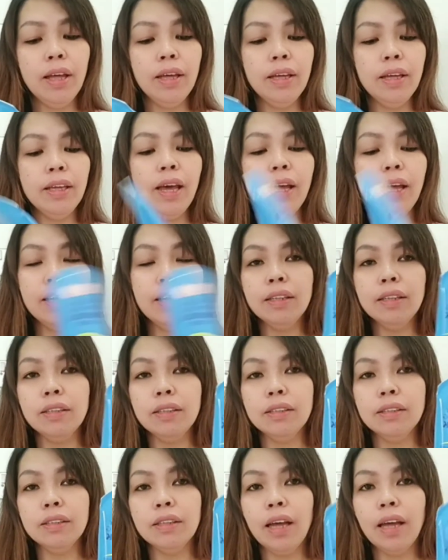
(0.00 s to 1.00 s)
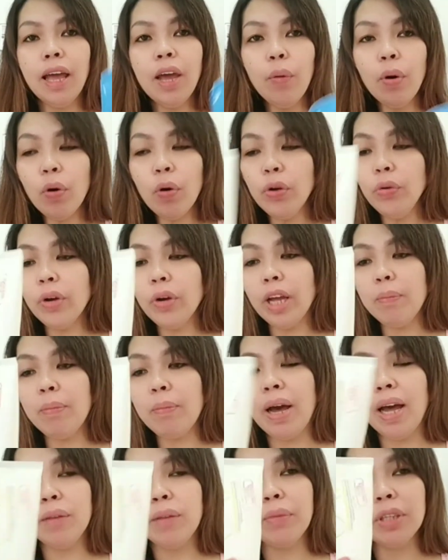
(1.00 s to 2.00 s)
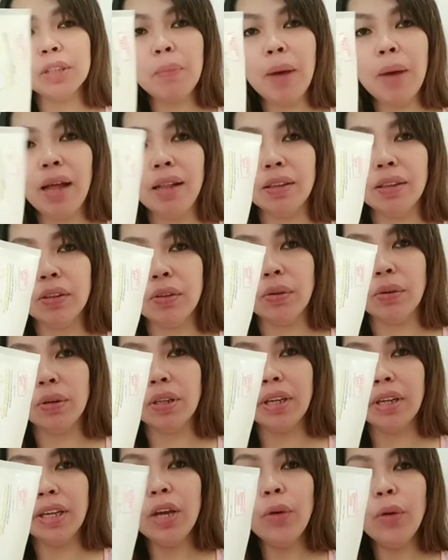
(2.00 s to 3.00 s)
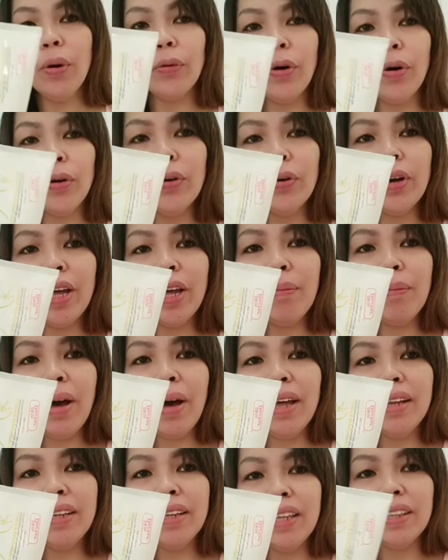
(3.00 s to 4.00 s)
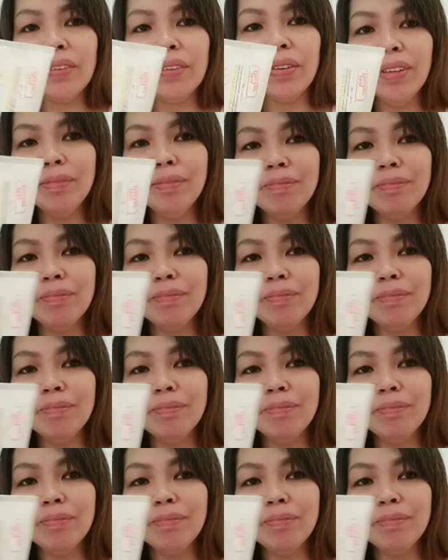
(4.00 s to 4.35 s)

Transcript: yan. Ewan ko anong kaibahan, mas mahal to. Ewan ko anong kaibahan dito.